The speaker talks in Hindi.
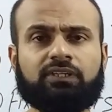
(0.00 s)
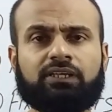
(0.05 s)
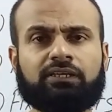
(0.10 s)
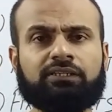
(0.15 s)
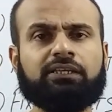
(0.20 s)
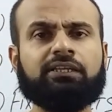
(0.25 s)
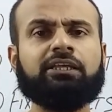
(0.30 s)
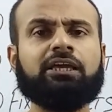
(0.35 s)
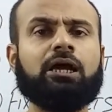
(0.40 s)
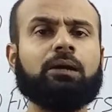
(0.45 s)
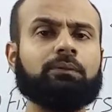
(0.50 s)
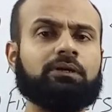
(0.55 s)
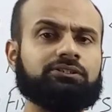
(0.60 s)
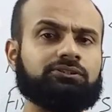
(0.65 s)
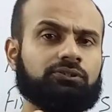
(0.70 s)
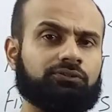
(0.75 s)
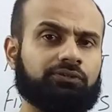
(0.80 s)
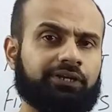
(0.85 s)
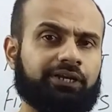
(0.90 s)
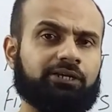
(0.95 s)
यानी आपकी
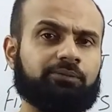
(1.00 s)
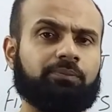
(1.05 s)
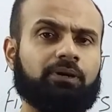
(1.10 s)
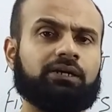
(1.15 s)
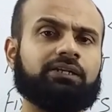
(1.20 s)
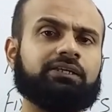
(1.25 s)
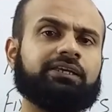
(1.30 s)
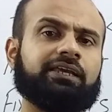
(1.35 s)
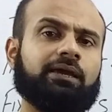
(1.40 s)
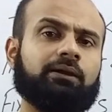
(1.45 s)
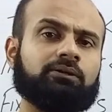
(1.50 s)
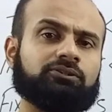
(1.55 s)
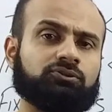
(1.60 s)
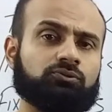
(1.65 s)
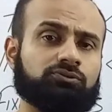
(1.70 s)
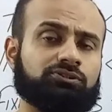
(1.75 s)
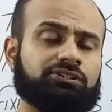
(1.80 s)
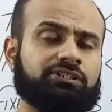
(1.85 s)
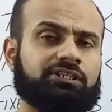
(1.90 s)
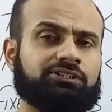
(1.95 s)
जो ट्रेड बॉडी है
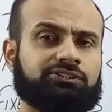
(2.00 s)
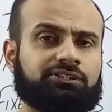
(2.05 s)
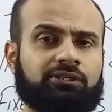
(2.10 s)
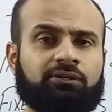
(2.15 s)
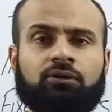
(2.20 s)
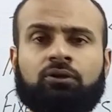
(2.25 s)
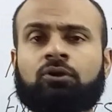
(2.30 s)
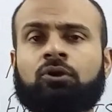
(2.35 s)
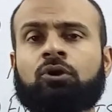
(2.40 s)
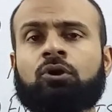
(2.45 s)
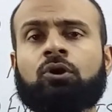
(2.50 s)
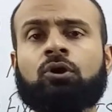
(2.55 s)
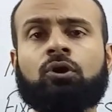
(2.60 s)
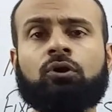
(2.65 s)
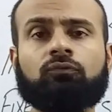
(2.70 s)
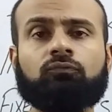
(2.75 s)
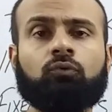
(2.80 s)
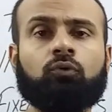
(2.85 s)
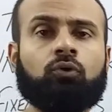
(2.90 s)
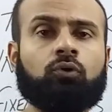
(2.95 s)
एसोसिएशन
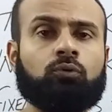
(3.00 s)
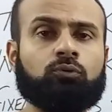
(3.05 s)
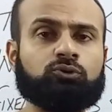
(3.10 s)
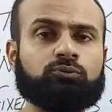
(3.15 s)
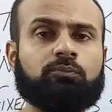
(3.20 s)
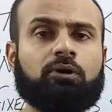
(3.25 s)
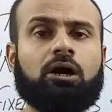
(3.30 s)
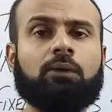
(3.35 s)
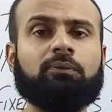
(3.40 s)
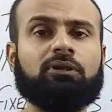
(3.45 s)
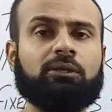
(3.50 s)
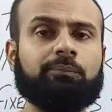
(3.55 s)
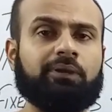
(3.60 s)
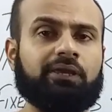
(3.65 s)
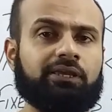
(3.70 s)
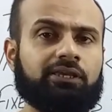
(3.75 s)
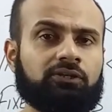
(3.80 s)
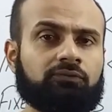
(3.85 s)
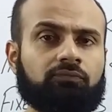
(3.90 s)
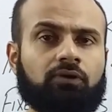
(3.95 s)
वो उस मामले
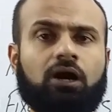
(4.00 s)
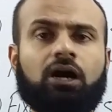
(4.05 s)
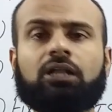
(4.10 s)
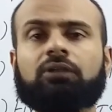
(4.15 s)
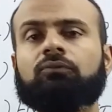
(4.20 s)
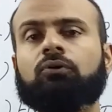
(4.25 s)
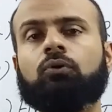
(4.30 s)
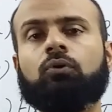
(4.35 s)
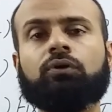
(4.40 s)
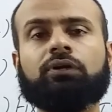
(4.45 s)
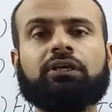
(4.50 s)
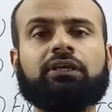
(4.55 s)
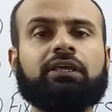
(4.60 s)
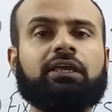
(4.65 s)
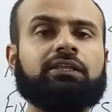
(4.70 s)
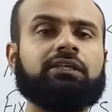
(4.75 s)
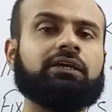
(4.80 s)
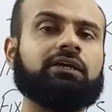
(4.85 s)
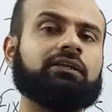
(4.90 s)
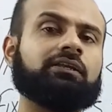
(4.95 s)
में इन्वॉल्व होगी
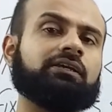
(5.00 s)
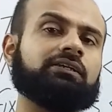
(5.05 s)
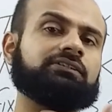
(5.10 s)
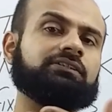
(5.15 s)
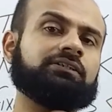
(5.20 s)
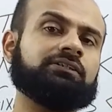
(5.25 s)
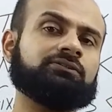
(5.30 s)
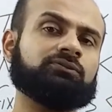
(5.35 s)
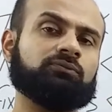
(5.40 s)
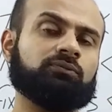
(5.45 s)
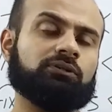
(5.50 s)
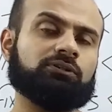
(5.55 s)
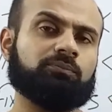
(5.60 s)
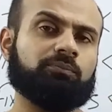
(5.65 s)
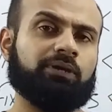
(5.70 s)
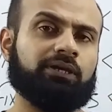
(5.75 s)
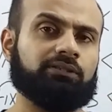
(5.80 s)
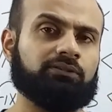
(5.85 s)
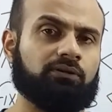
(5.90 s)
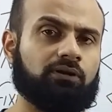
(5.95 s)
यानी कि किसी सूरत
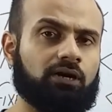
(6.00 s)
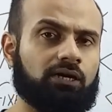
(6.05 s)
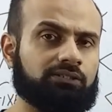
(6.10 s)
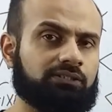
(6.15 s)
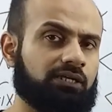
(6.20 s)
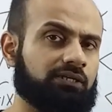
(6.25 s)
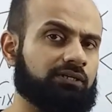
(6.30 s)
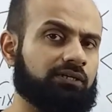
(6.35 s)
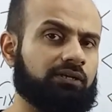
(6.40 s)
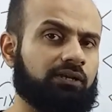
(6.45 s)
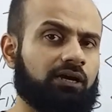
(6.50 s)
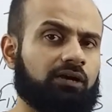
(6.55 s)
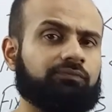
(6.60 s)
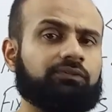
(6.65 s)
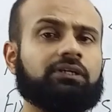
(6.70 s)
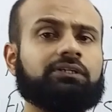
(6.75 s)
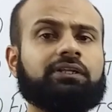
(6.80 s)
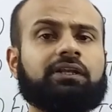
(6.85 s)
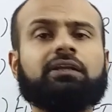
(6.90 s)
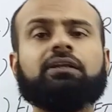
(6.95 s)
में दुकानदार के खिलाफ
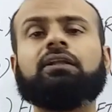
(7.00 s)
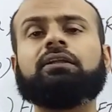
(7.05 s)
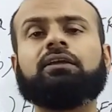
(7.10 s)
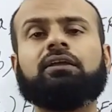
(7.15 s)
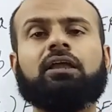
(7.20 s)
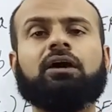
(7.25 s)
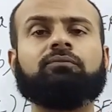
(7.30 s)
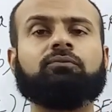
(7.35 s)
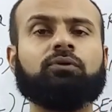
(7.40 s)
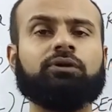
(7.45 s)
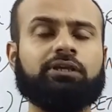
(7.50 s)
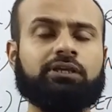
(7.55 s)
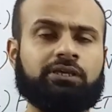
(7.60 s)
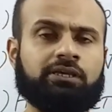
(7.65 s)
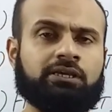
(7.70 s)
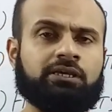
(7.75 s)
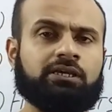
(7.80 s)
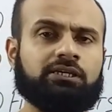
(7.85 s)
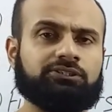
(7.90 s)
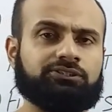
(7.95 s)
या ट्रेडर के खिलाफ कोई
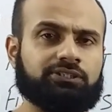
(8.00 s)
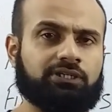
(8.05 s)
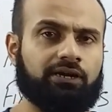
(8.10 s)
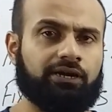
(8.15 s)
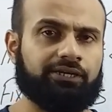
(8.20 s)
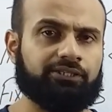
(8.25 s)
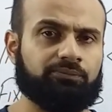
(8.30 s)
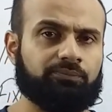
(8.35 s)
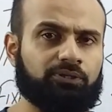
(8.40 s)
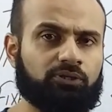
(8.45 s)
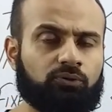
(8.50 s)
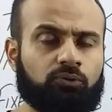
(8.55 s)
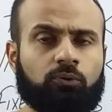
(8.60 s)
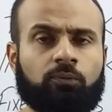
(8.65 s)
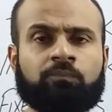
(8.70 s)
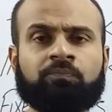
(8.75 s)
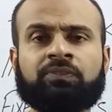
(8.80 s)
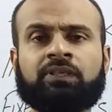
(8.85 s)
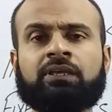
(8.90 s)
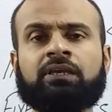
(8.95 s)
शिकायत भी हो
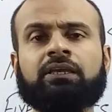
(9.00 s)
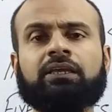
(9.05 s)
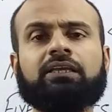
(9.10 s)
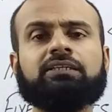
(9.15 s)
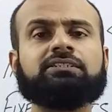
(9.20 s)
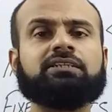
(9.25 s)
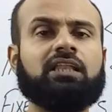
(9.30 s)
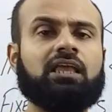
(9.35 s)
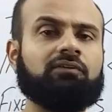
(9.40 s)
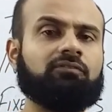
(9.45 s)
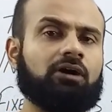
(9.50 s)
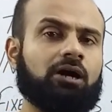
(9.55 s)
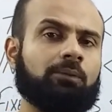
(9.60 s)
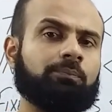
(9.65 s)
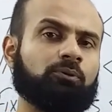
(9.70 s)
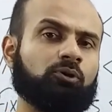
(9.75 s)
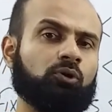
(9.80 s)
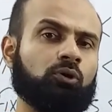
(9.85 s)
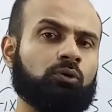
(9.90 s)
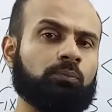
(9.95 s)
इसके अलावा
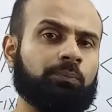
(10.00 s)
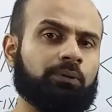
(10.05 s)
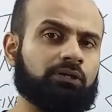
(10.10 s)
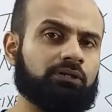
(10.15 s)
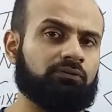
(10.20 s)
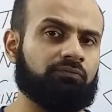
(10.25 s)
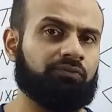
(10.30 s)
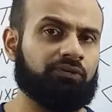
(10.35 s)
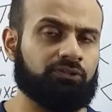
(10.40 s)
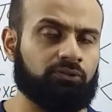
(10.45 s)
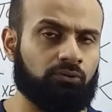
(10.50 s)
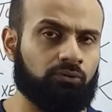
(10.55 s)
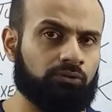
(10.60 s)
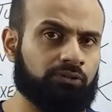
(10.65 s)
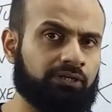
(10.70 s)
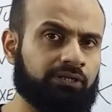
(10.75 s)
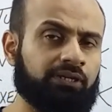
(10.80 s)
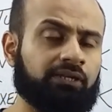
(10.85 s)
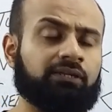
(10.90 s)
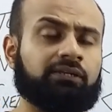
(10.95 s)
आपके ऊपर विद
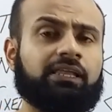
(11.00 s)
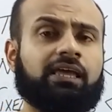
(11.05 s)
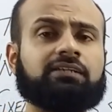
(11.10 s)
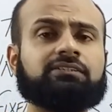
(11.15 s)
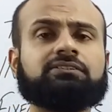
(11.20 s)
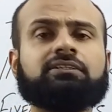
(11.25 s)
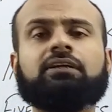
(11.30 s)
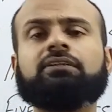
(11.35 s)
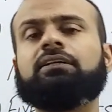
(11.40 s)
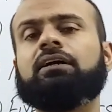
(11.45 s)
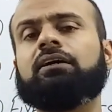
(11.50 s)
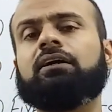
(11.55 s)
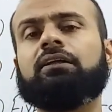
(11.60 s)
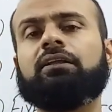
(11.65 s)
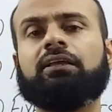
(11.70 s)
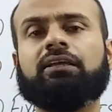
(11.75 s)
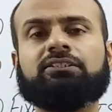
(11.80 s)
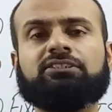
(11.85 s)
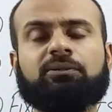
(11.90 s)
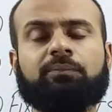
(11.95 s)
होल्डिंग टैक्स इकट्ठा
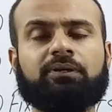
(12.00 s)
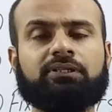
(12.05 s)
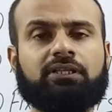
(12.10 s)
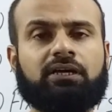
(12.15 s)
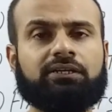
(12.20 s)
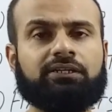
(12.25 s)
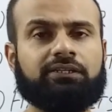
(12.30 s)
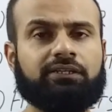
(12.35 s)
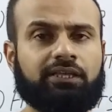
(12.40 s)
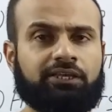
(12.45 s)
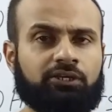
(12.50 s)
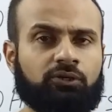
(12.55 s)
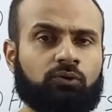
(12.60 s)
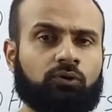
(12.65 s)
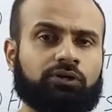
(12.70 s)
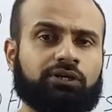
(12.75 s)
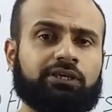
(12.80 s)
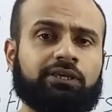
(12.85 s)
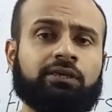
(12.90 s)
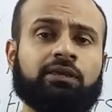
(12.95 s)
करने की जिम्मेदारी नहीं
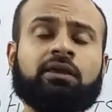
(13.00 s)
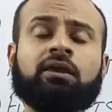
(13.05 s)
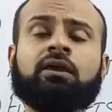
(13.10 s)
होगी